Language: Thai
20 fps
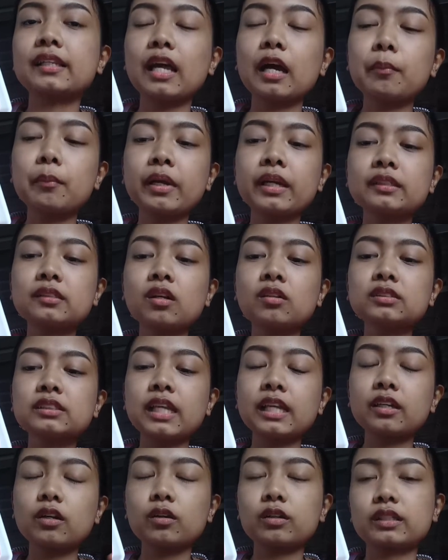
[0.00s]
ทำไมต้อง
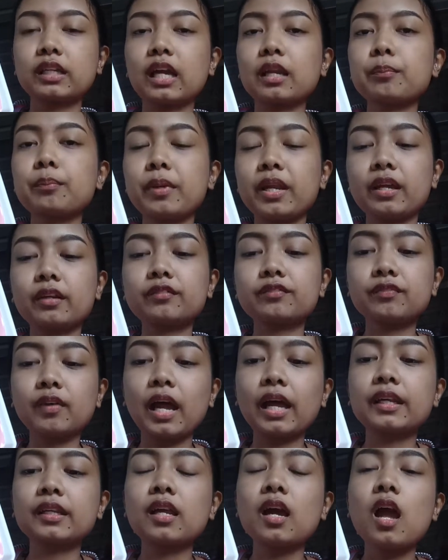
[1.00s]
ใช้ก่อนการแปลง
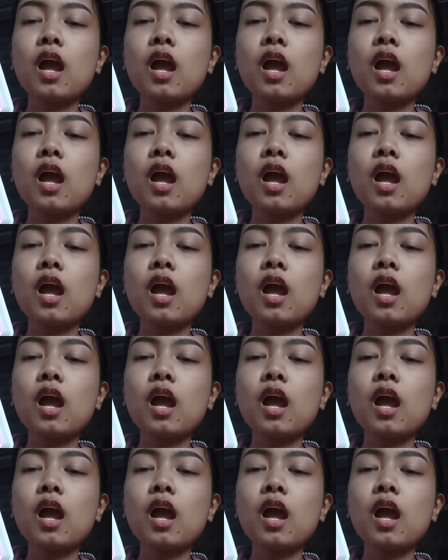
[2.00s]
ฟัน